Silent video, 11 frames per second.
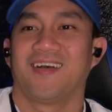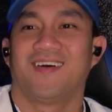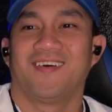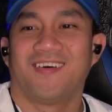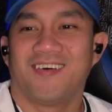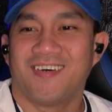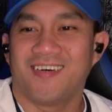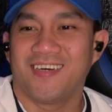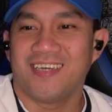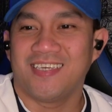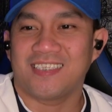
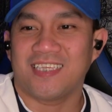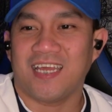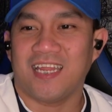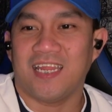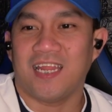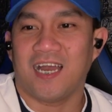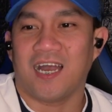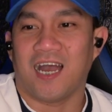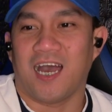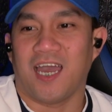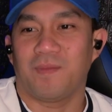Oy, sandali lang
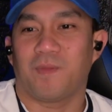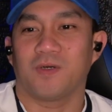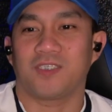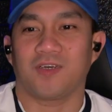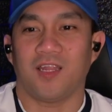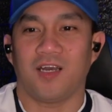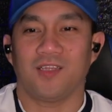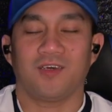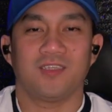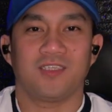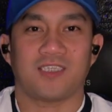ha. Ah. i post ko lang
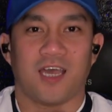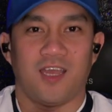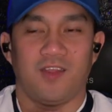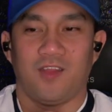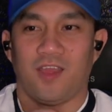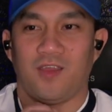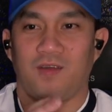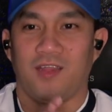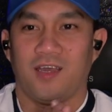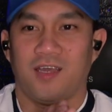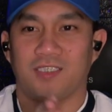doon sa ano na yun
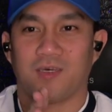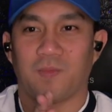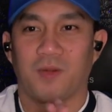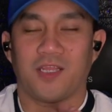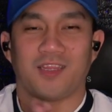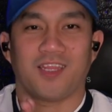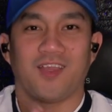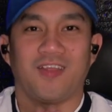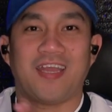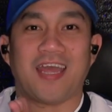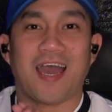ha, ah, sa part na
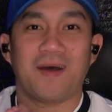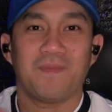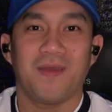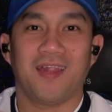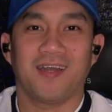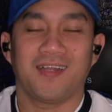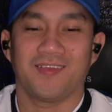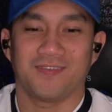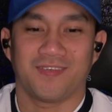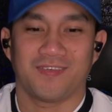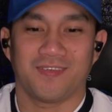yun. Grabe lang,
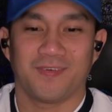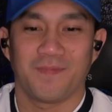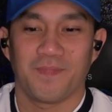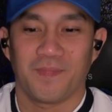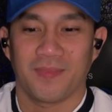no?